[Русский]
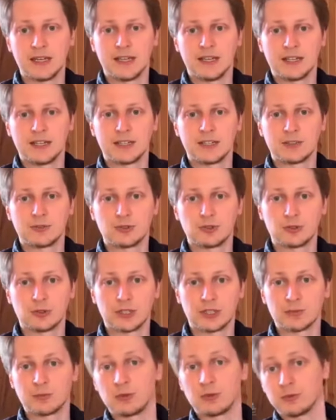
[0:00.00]
Ну что, я
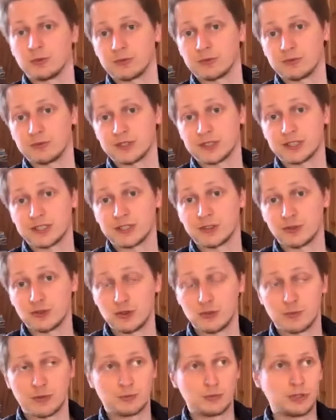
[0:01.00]
смотрю, стало чуть
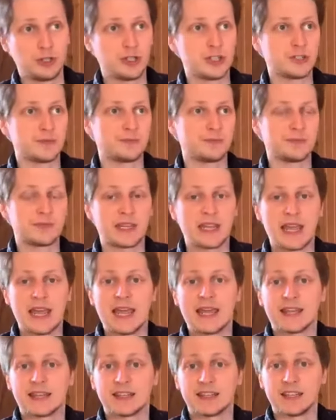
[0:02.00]
побольше.
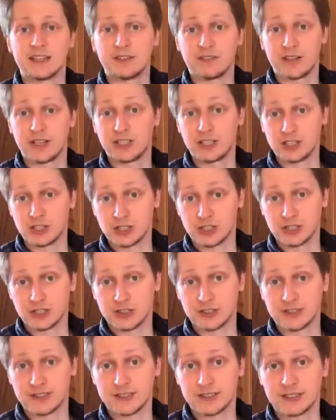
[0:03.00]
Давайте же
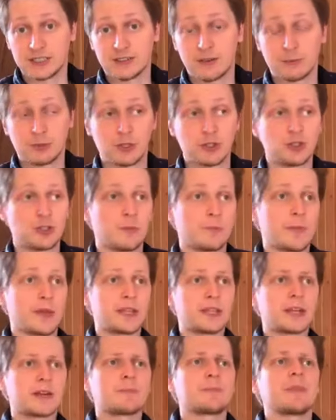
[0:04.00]
с вами начнем.
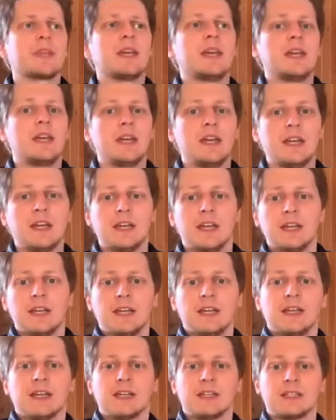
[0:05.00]
Итак,
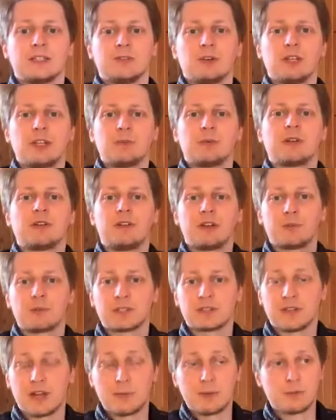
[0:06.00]
сегодня мы говорим с
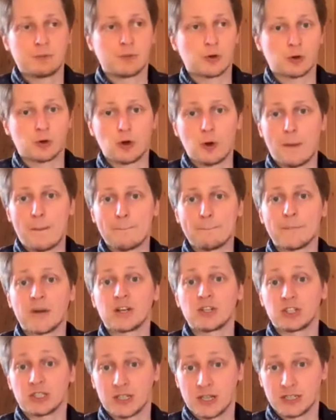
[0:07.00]
вами про
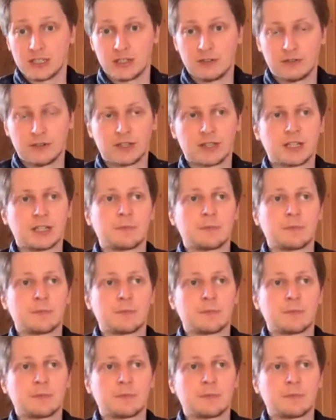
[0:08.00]
Бахчисарайский фонтан.